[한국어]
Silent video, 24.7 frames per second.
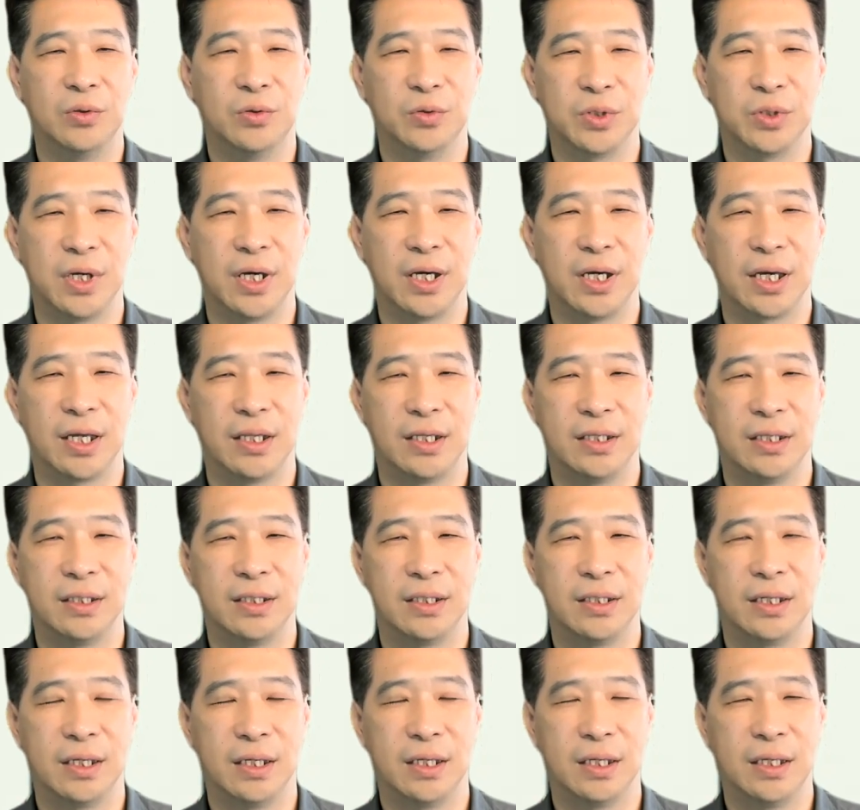
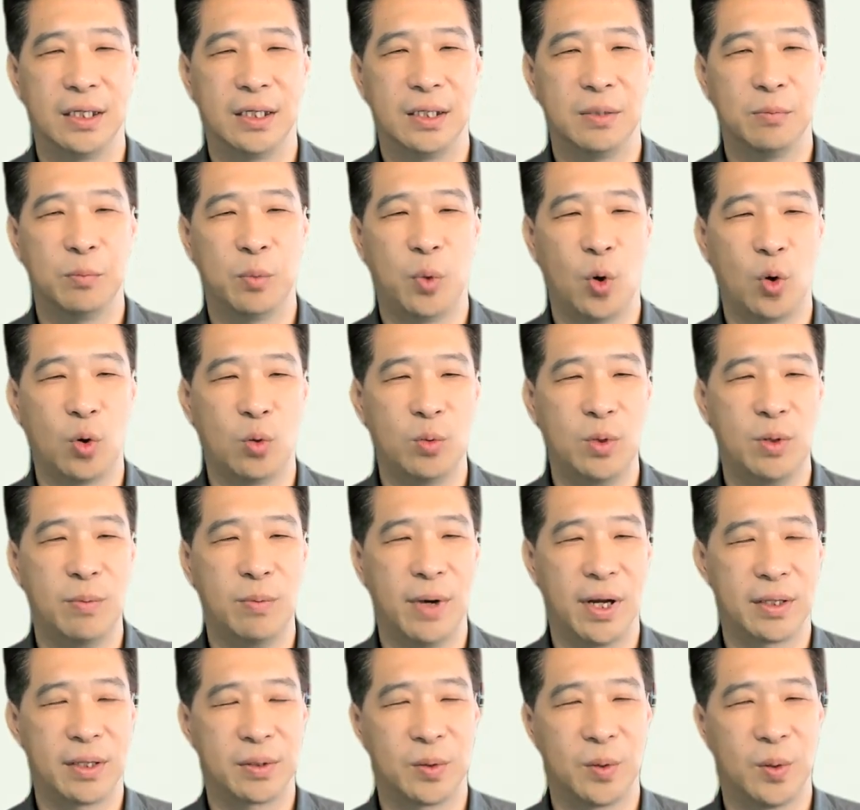우리에게는 복음을
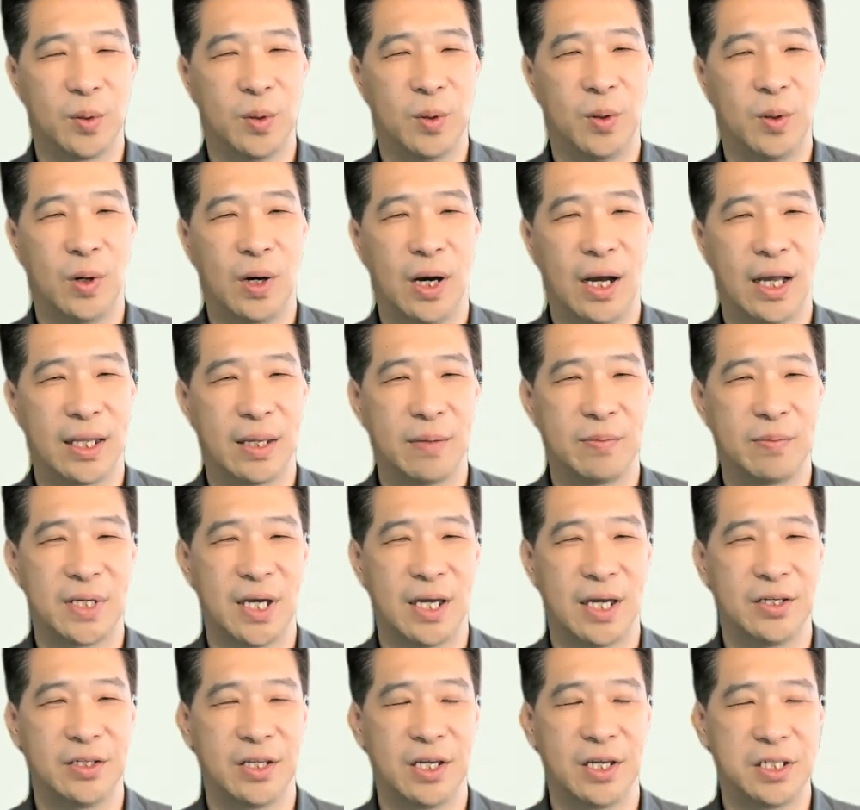받고 하나님
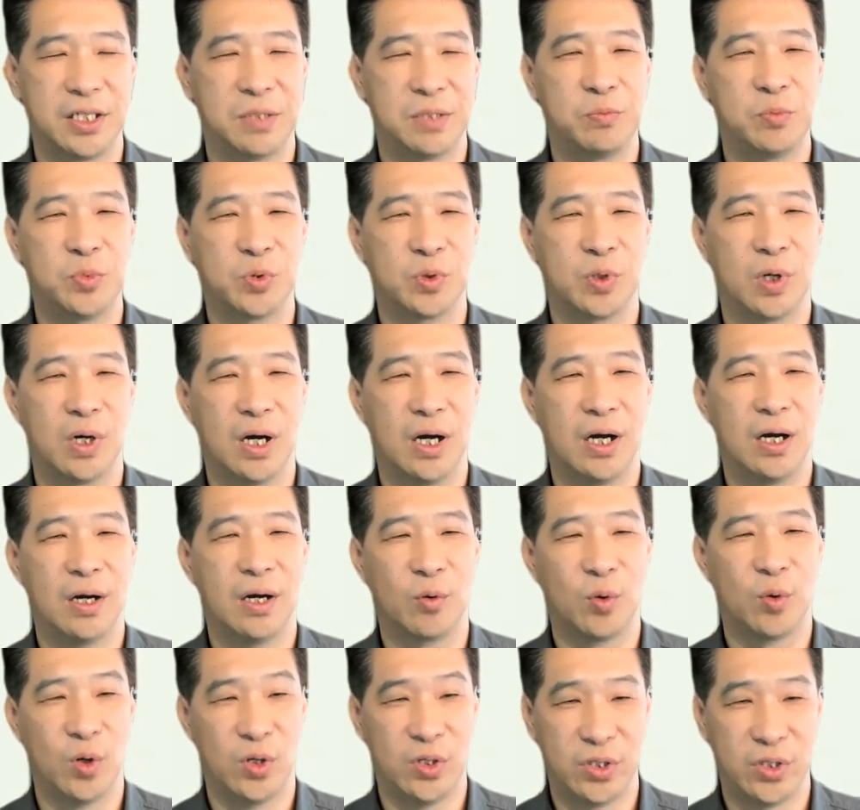자녀된 신분과
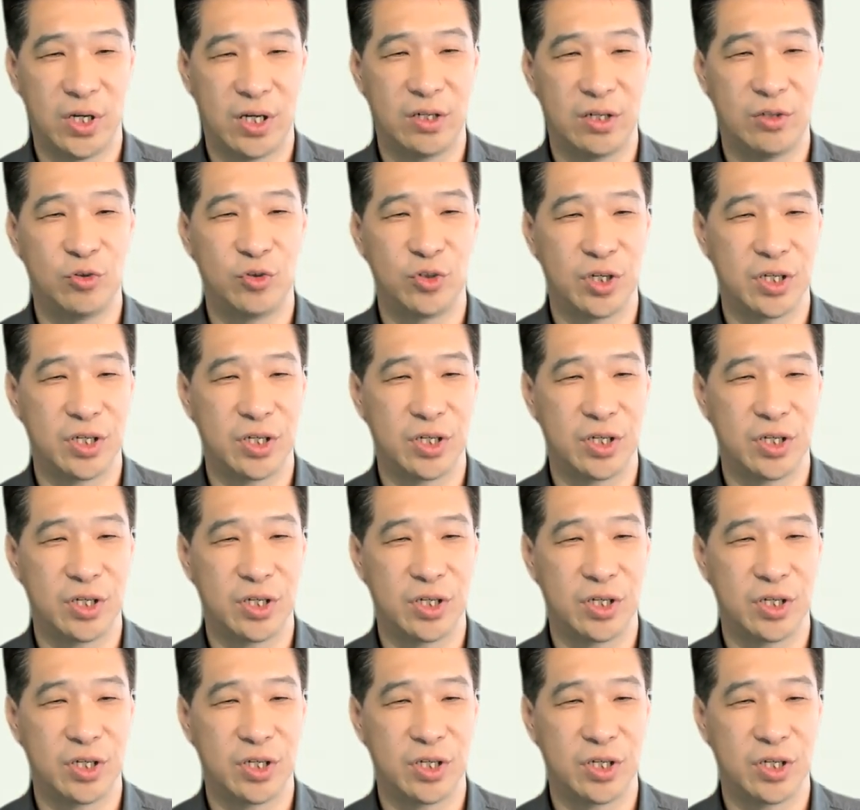권세를